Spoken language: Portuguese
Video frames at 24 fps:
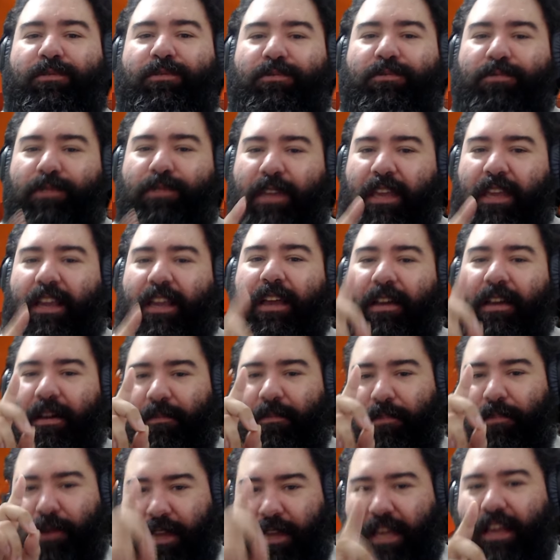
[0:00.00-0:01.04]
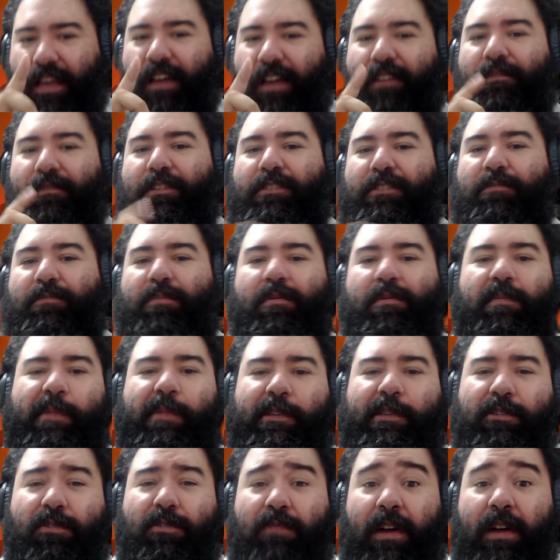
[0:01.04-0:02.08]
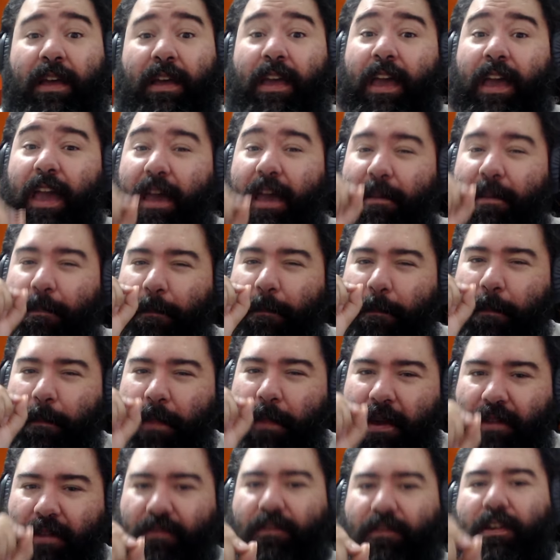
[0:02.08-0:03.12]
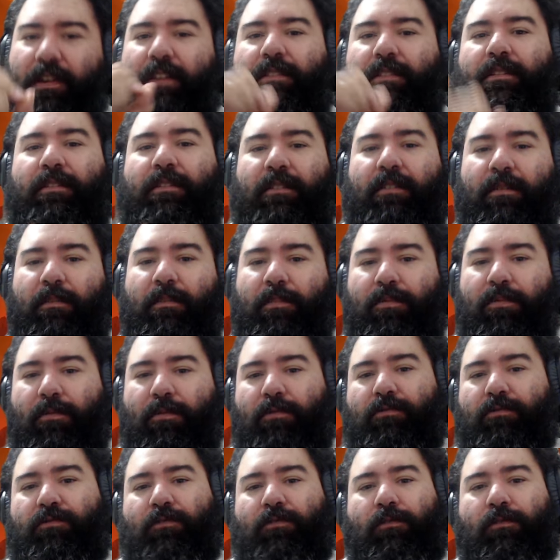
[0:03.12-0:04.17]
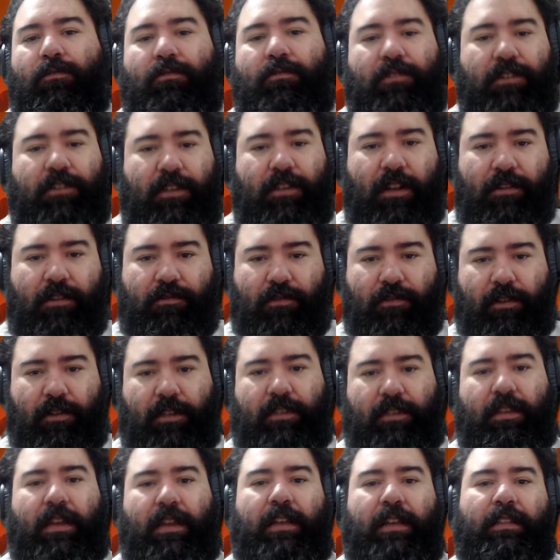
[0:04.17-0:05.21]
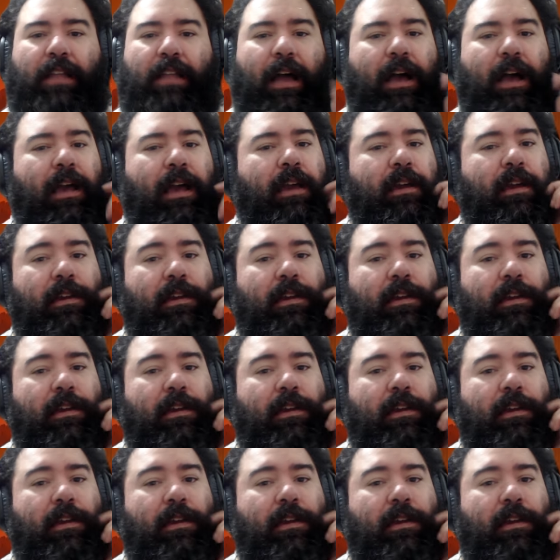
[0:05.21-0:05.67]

do que, que é, porque que a visão em primeira pessoa é perfeita para o jogo do Indiana Jones, tá?